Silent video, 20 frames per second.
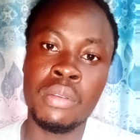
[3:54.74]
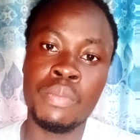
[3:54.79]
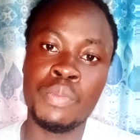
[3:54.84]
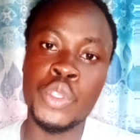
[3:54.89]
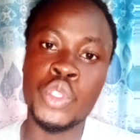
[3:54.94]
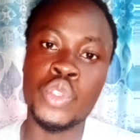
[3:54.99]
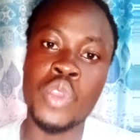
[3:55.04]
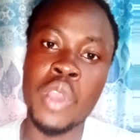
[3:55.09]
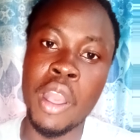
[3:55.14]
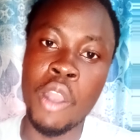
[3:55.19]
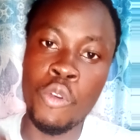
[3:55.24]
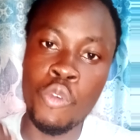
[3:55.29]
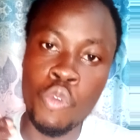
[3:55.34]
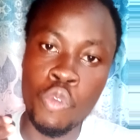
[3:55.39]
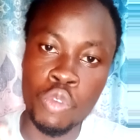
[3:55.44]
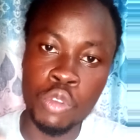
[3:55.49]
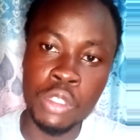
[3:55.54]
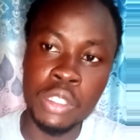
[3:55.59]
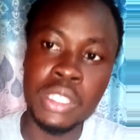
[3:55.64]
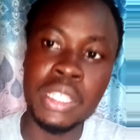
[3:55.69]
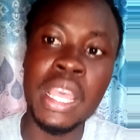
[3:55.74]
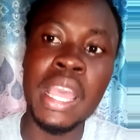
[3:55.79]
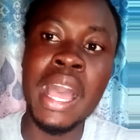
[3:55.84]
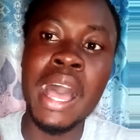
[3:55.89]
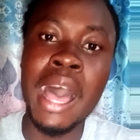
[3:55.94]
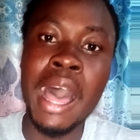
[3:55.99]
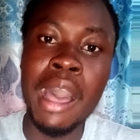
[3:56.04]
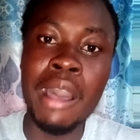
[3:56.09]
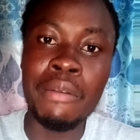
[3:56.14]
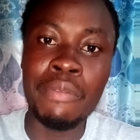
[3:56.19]
puisque hein, c'est
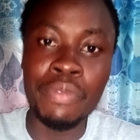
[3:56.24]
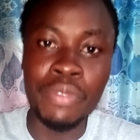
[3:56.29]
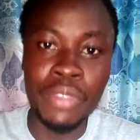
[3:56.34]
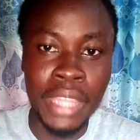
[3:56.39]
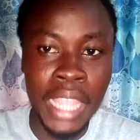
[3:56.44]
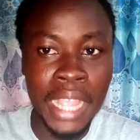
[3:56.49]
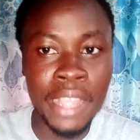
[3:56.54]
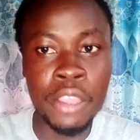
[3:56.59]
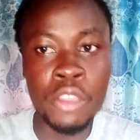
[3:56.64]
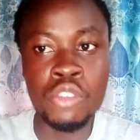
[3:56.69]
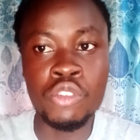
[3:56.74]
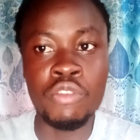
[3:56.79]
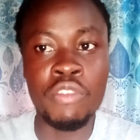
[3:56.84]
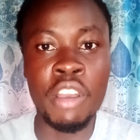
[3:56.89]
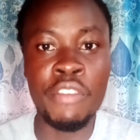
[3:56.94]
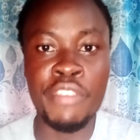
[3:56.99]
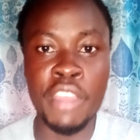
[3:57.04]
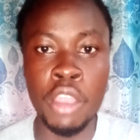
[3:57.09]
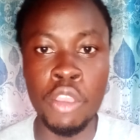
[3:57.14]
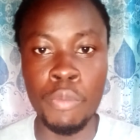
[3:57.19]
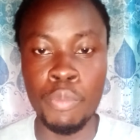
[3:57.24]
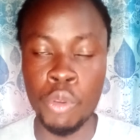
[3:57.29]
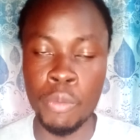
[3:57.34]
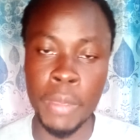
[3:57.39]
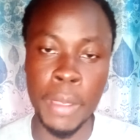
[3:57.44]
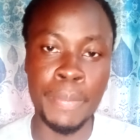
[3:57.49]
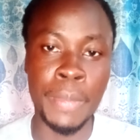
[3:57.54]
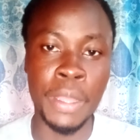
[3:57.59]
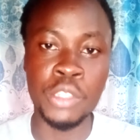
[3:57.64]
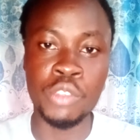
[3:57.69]
dès que tu vas faire le
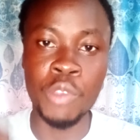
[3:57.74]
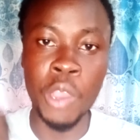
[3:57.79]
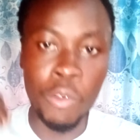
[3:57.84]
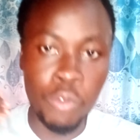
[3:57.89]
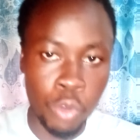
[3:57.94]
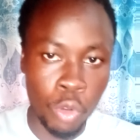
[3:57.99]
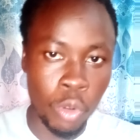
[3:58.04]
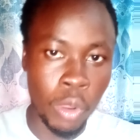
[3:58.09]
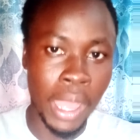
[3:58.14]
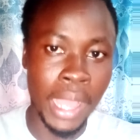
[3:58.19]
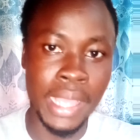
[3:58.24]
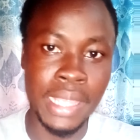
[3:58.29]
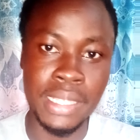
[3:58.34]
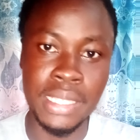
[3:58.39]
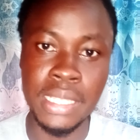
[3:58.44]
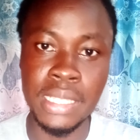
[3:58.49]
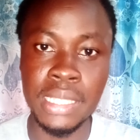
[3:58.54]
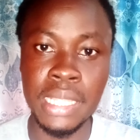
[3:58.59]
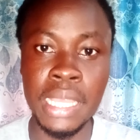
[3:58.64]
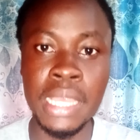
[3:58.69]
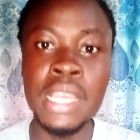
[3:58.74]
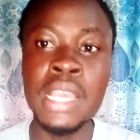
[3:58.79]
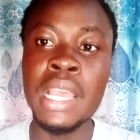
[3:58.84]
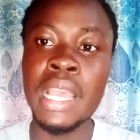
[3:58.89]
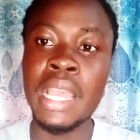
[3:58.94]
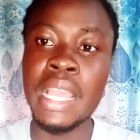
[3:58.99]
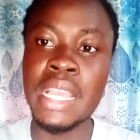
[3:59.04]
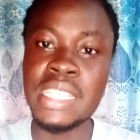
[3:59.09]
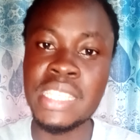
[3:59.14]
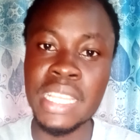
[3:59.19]
premier pas, tu vas vouloir insister
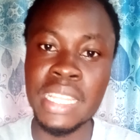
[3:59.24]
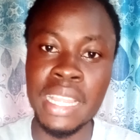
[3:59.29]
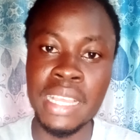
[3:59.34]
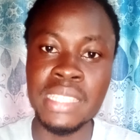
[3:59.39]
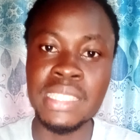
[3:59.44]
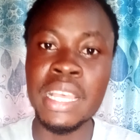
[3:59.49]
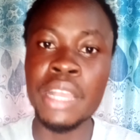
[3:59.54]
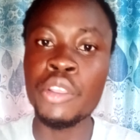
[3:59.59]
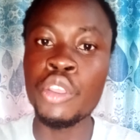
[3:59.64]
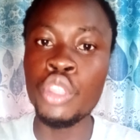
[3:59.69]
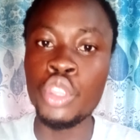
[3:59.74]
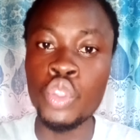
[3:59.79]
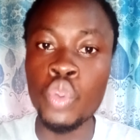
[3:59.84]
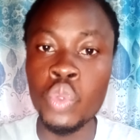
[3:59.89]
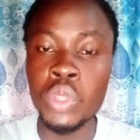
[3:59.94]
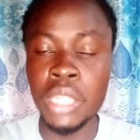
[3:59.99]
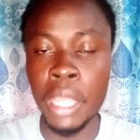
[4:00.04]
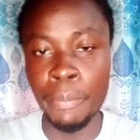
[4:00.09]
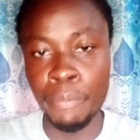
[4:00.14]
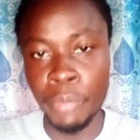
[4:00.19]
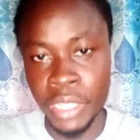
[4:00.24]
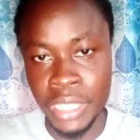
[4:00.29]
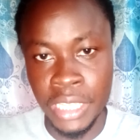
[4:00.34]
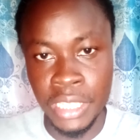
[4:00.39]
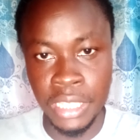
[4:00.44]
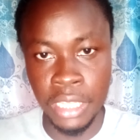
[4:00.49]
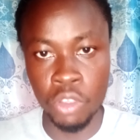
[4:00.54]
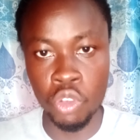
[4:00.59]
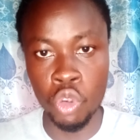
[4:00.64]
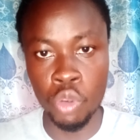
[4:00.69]
et c'est dans ça que toutes tes
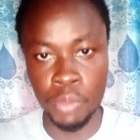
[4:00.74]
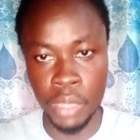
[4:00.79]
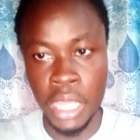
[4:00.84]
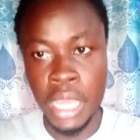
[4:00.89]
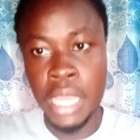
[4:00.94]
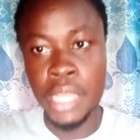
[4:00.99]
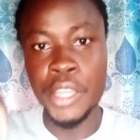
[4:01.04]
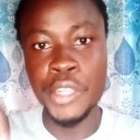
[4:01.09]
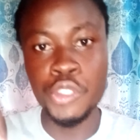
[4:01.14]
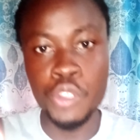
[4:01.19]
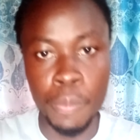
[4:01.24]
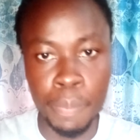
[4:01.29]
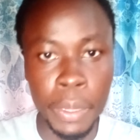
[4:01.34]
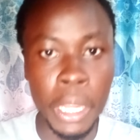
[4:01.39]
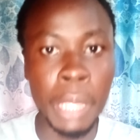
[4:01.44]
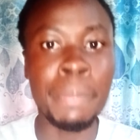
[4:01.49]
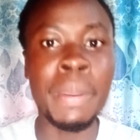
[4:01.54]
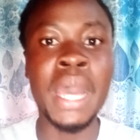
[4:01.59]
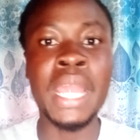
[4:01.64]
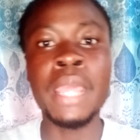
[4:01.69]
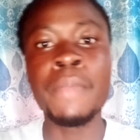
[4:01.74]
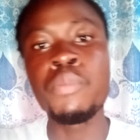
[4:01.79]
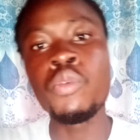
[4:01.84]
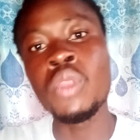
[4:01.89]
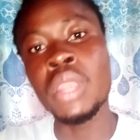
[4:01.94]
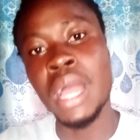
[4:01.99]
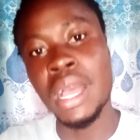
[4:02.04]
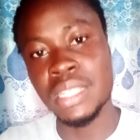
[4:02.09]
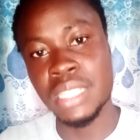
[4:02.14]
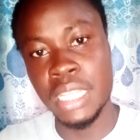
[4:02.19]
petites économies que tu préparais pour
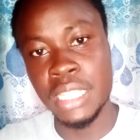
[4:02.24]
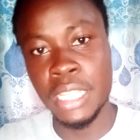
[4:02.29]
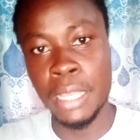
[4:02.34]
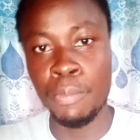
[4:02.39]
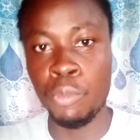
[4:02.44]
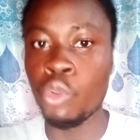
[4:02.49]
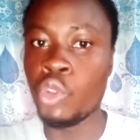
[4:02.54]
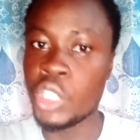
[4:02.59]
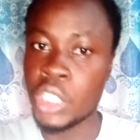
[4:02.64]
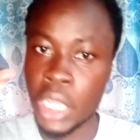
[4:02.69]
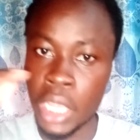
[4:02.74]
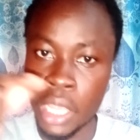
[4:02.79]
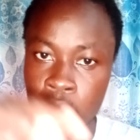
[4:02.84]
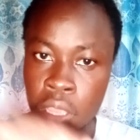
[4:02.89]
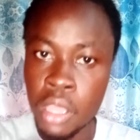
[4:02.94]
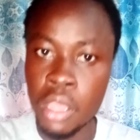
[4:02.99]
lancer tes projets